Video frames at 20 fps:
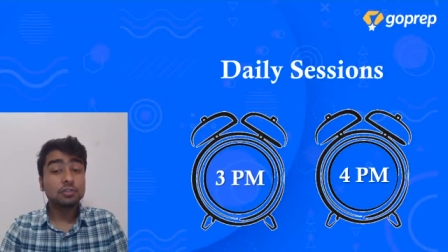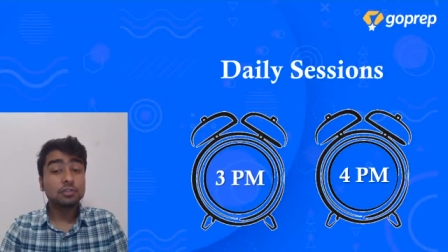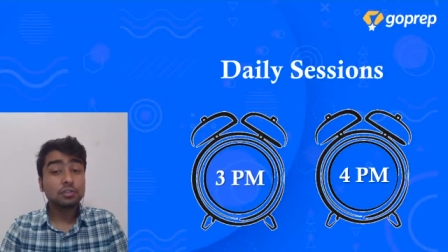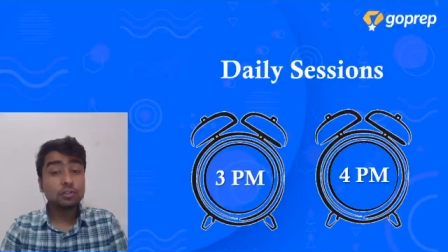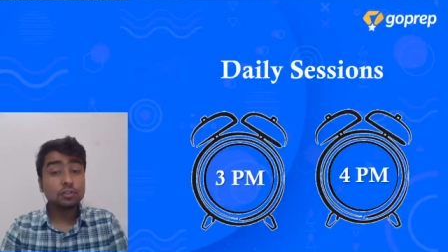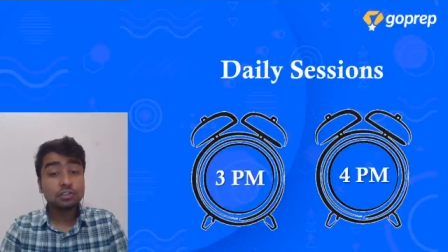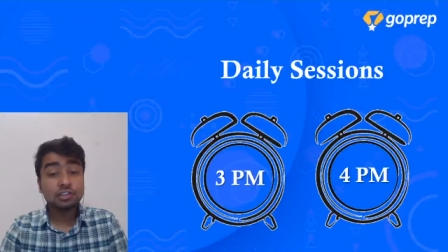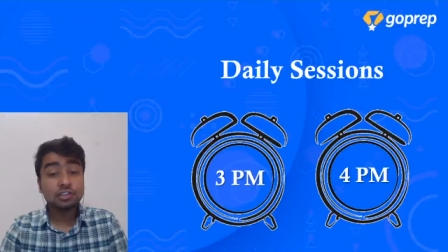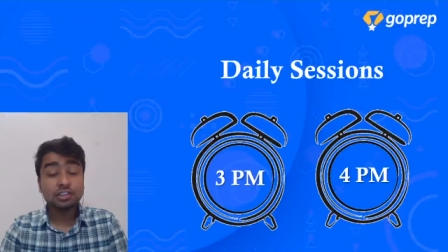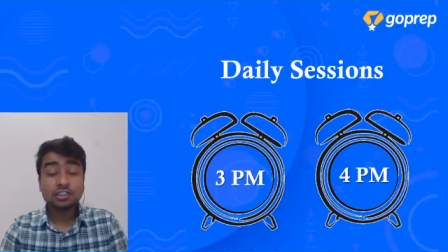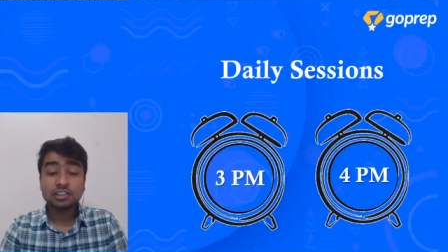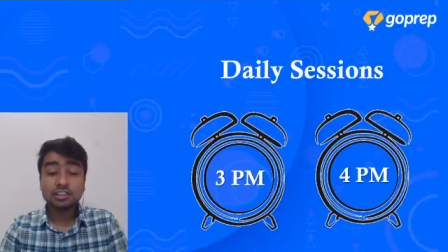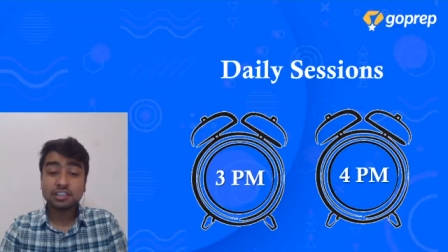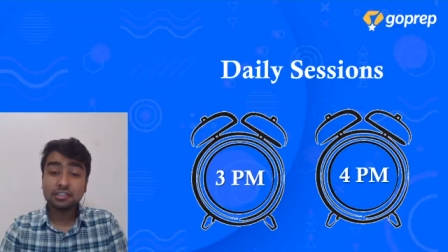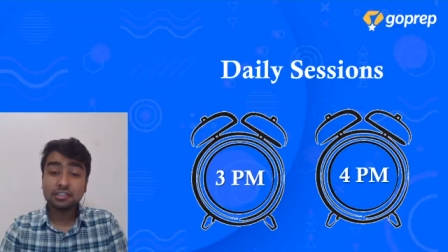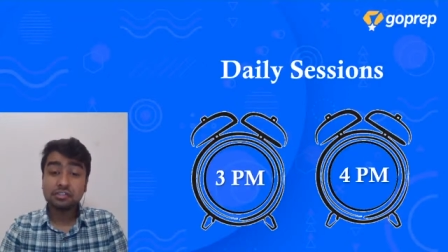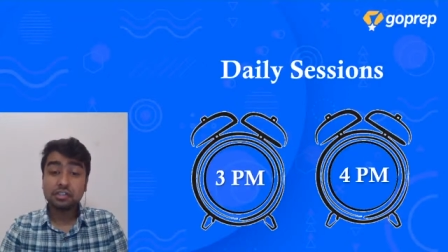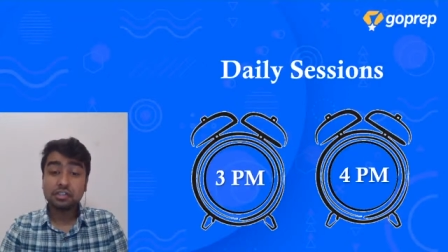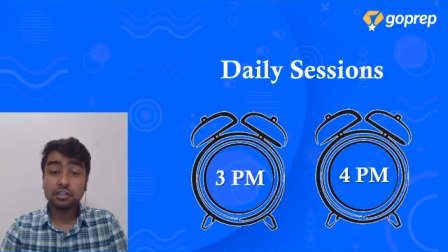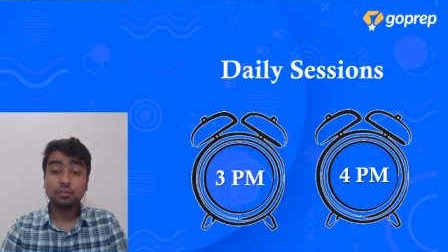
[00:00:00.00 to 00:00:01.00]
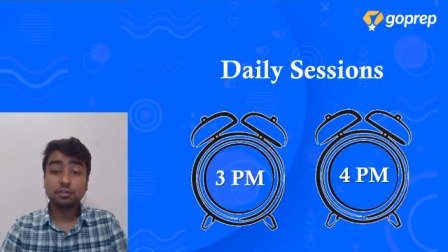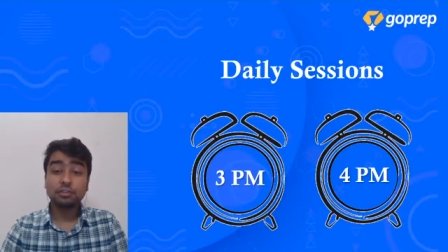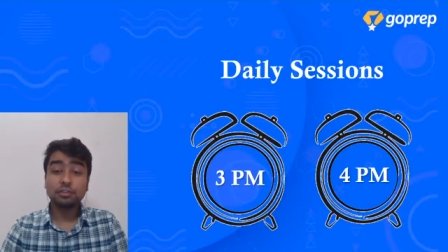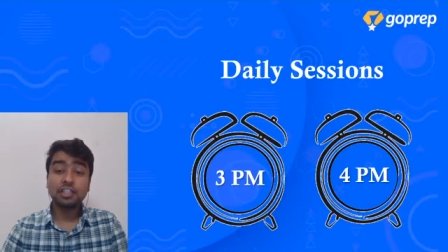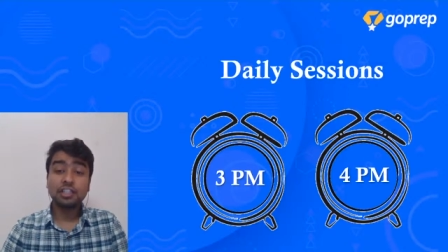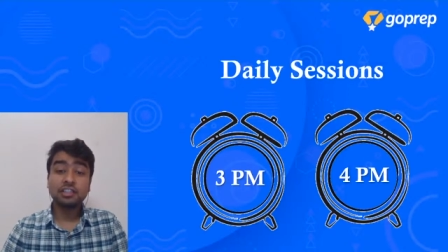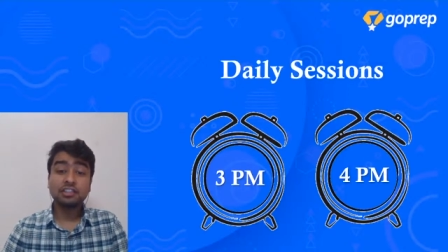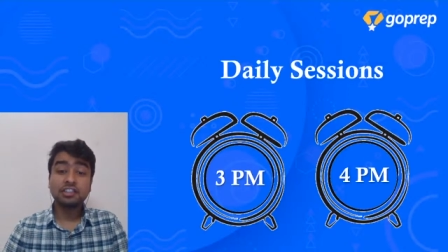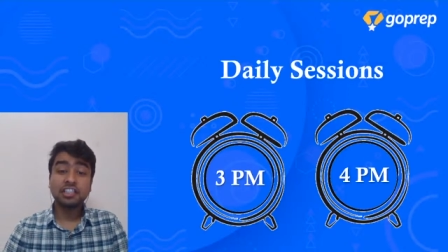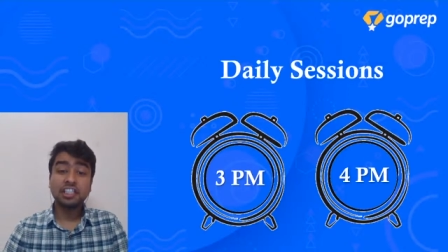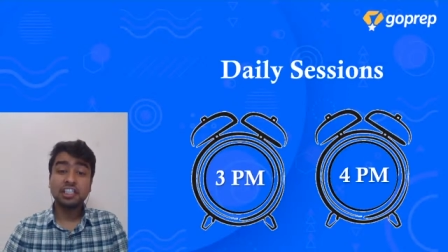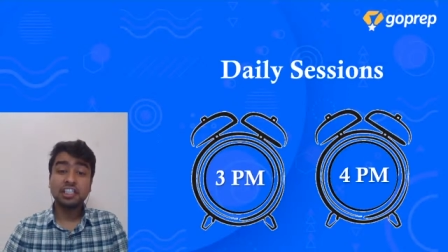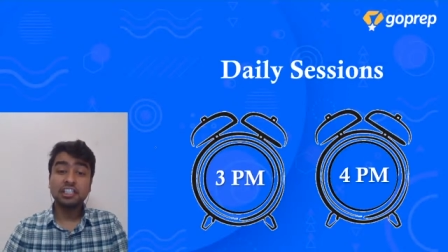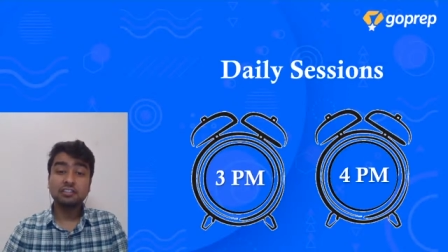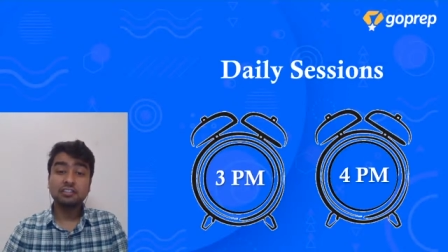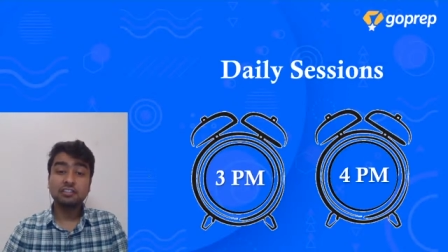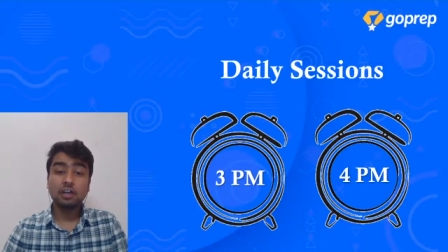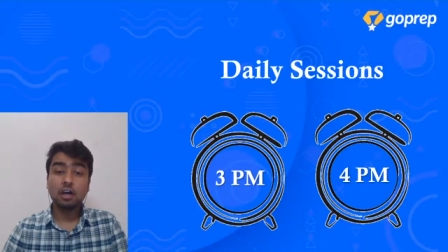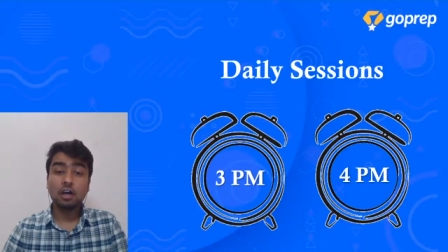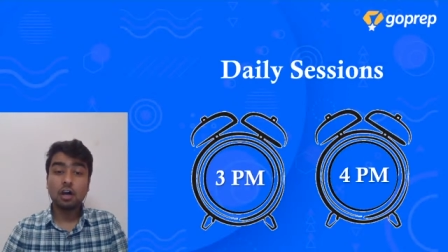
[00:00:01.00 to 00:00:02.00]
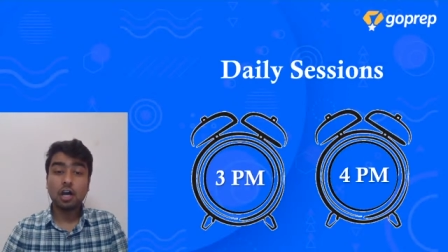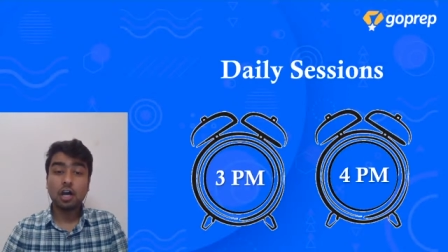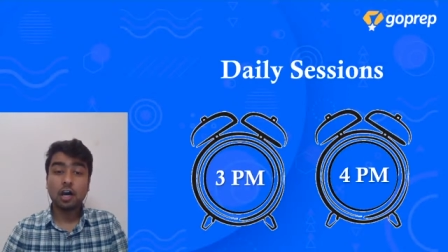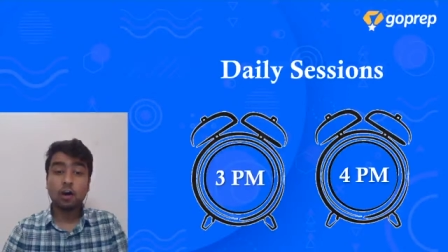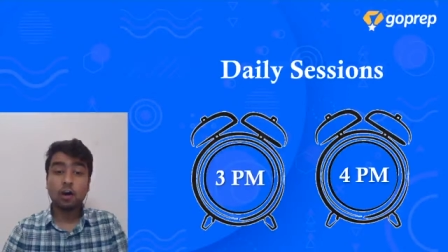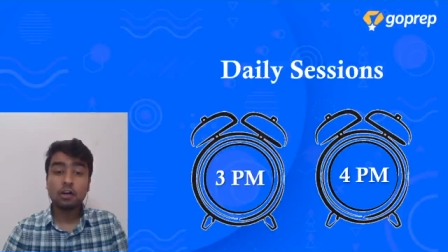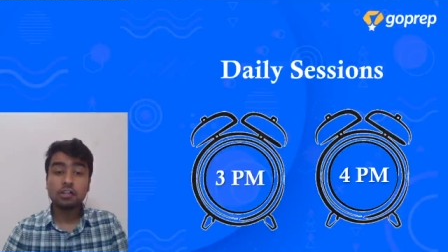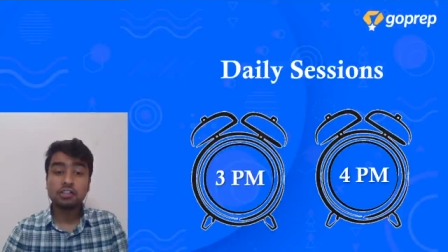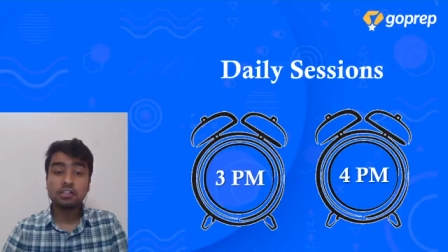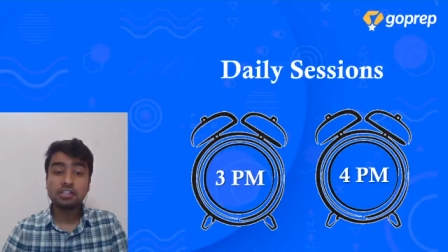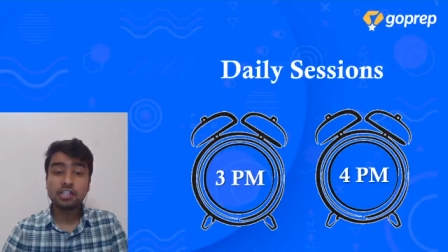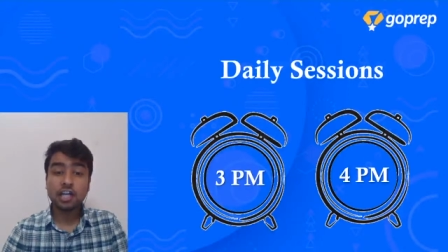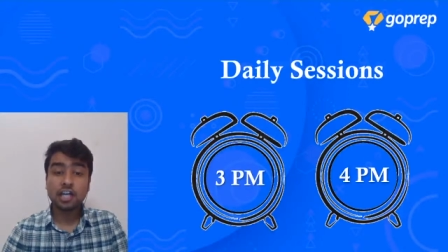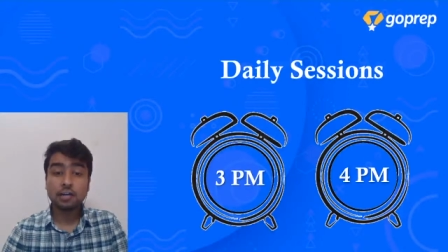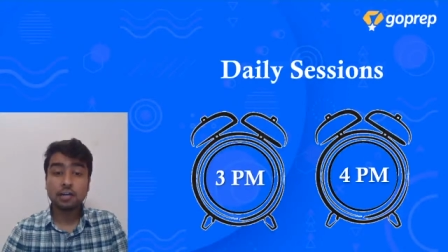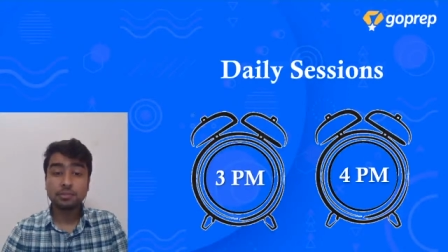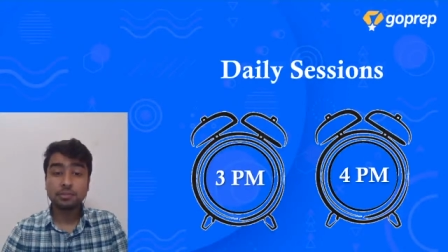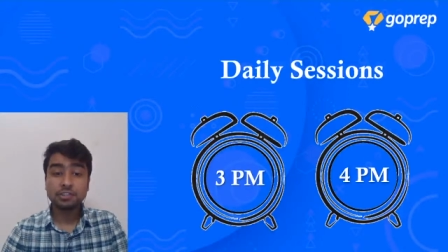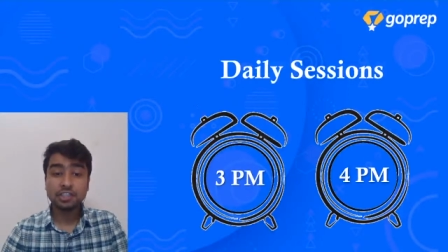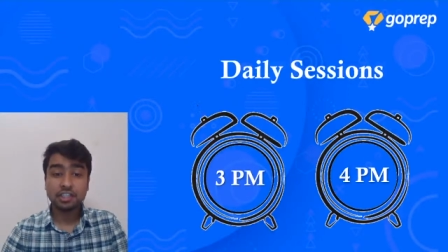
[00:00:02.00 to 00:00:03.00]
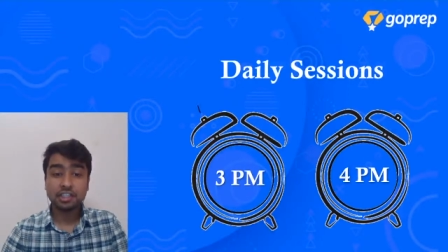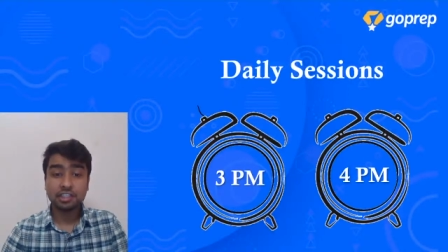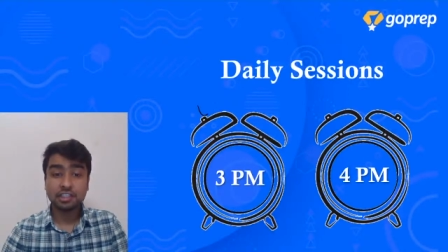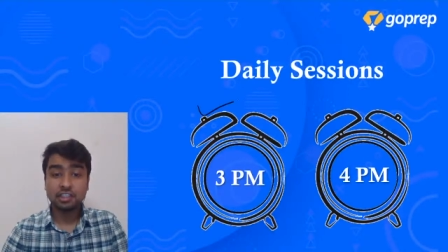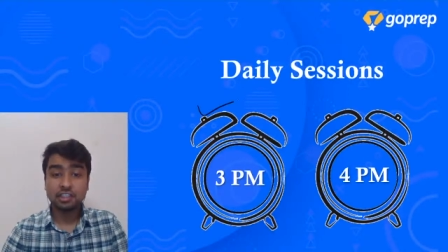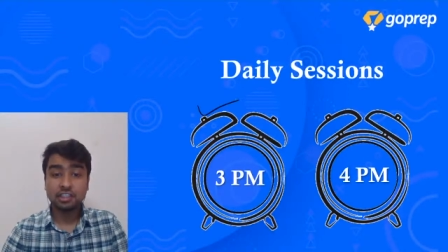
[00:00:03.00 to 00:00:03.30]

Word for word: roz session honge 3 और चार बजे